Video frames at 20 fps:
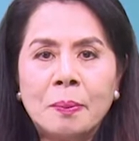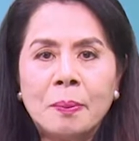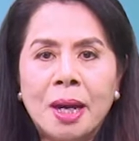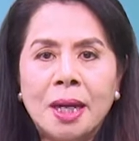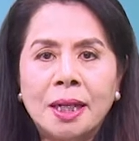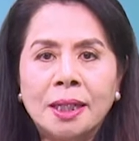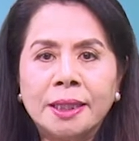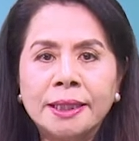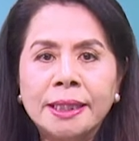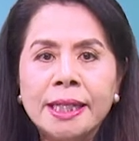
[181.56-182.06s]

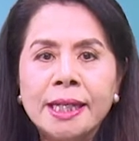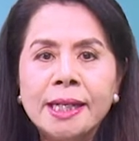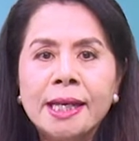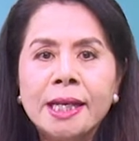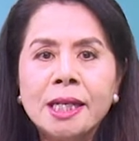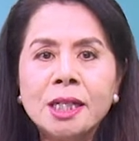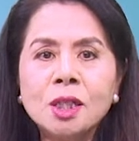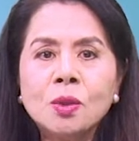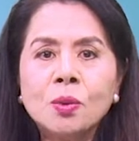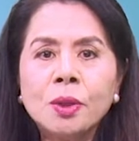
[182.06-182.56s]
bậc đi
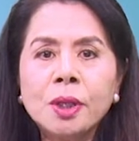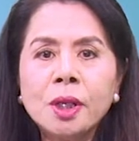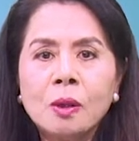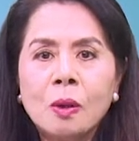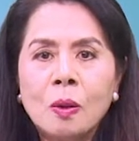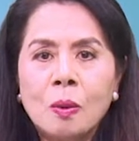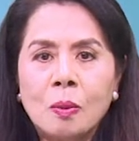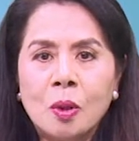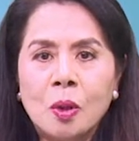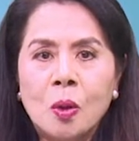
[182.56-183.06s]
lên cuối
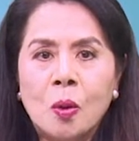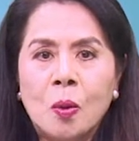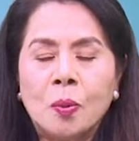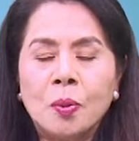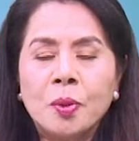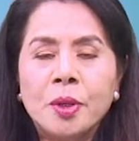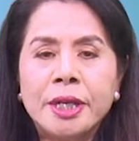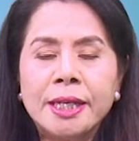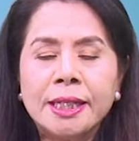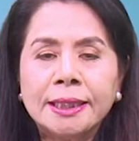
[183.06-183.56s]
cùng
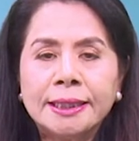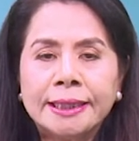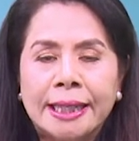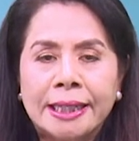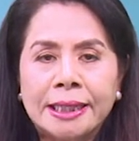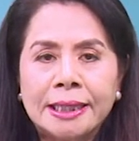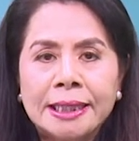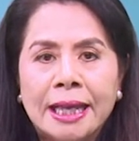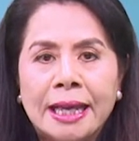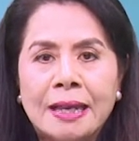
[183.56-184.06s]
cũng kiến
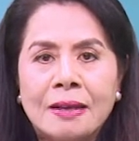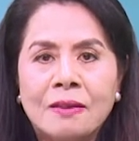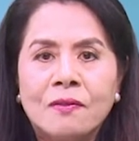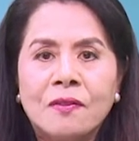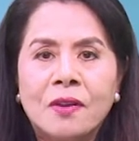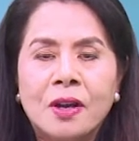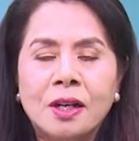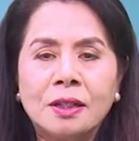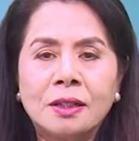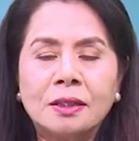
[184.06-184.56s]
tánh thành
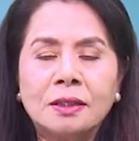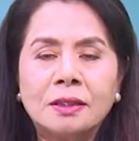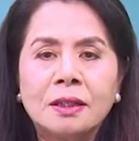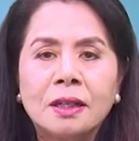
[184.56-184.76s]
Phật.